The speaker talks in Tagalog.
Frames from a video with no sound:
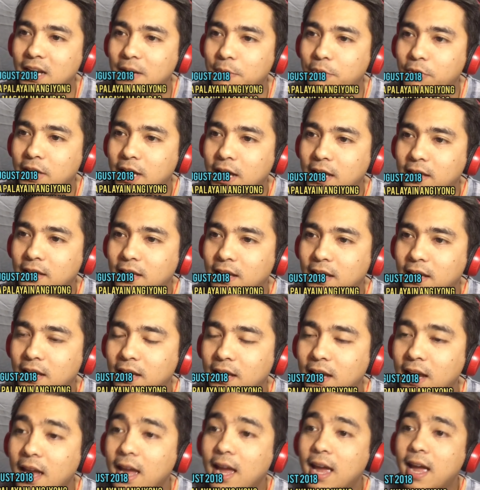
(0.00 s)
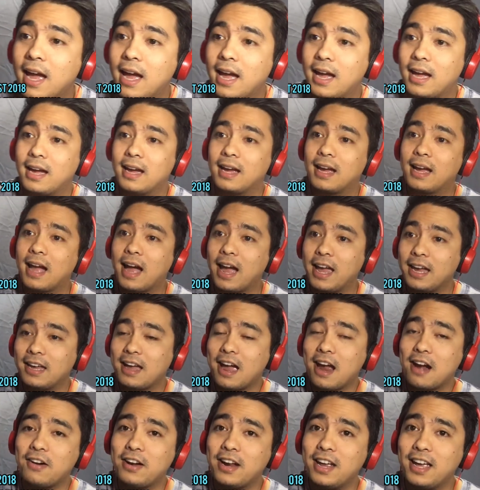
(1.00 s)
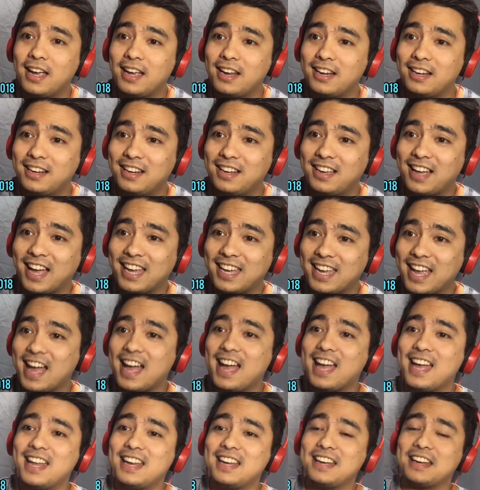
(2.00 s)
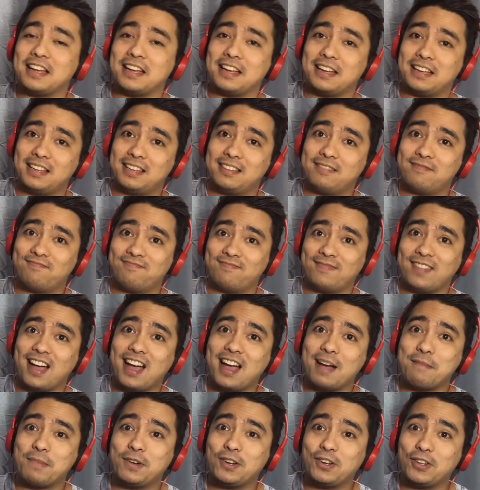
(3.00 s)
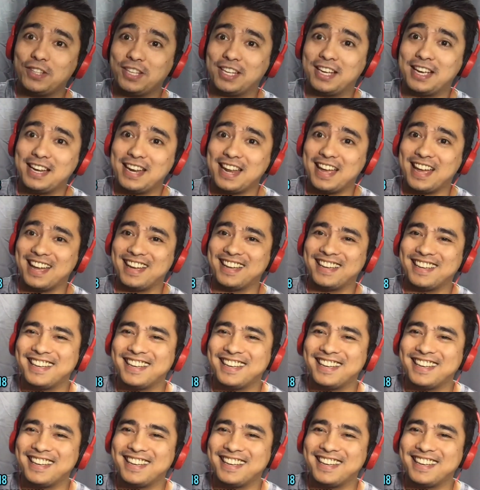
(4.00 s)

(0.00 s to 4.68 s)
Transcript: na po natin. Hi Karen! Ayan! Nakapanood ka na.